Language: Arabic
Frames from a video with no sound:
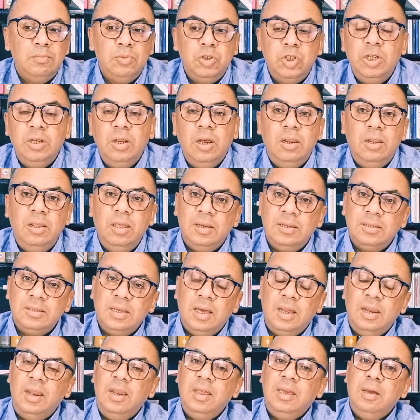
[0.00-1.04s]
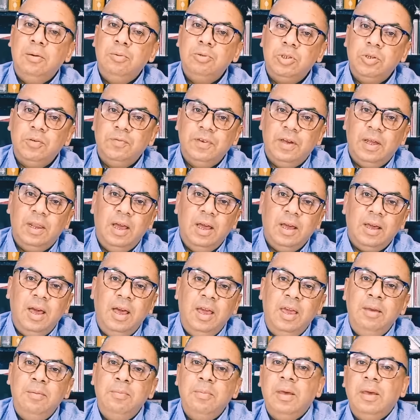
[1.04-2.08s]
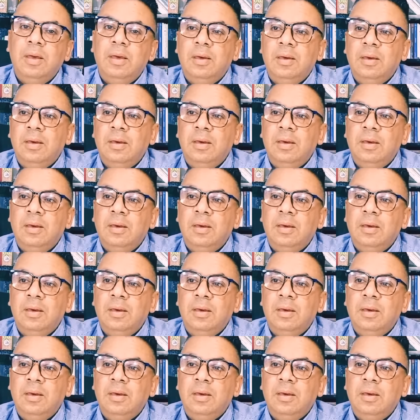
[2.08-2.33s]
مشينا لديك الصاله اللي كيوزنوا فيها الحقائب